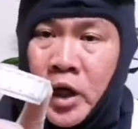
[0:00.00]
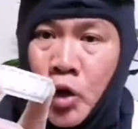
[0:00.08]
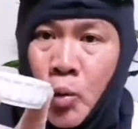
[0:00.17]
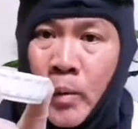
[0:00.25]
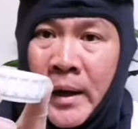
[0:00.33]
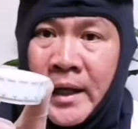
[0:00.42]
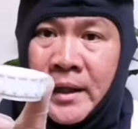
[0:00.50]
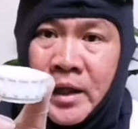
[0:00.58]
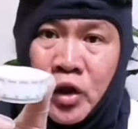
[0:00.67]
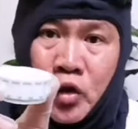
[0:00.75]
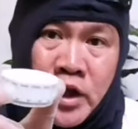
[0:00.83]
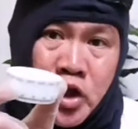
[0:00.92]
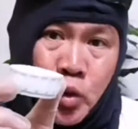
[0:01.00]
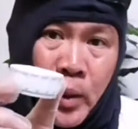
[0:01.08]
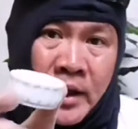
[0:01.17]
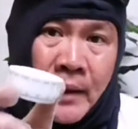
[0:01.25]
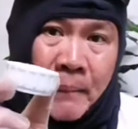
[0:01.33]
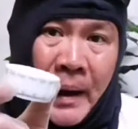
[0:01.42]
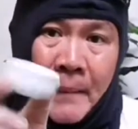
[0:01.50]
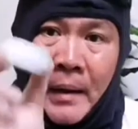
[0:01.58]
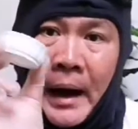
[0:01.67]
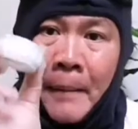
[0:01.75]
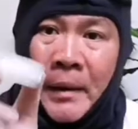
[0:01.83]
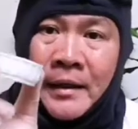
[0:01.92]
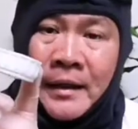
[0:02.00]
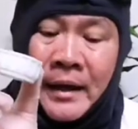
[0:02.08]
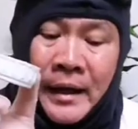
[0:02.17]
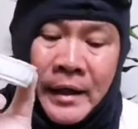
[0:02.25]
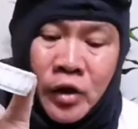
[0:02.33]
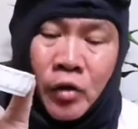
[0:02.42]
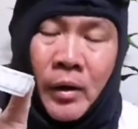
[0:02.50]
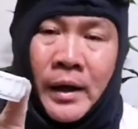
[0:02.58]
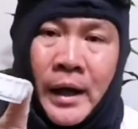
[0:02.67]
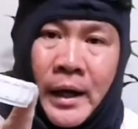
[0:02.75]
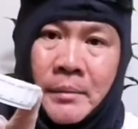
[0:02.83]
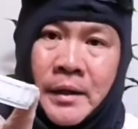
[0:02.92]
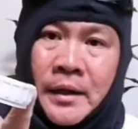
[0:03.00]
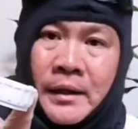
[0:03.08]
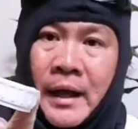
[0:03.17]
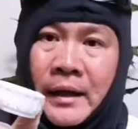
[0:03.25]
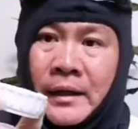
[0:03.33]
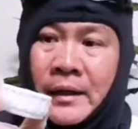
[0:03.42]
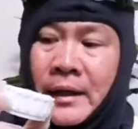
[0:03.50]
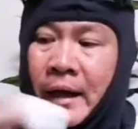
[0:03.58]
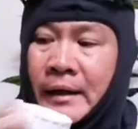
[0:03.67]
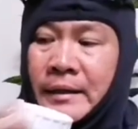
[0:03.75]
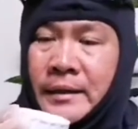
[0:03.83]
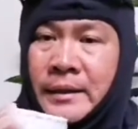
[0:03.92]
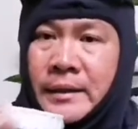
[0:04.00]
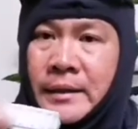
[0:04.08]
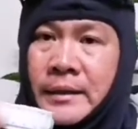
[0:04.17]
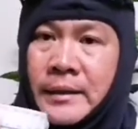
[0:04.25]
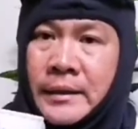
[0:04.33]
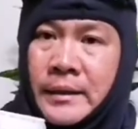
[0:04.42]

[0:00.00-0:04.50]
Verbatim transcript: ang equivalent nito is 25. Apat na ganito ang gagamitin natin guys.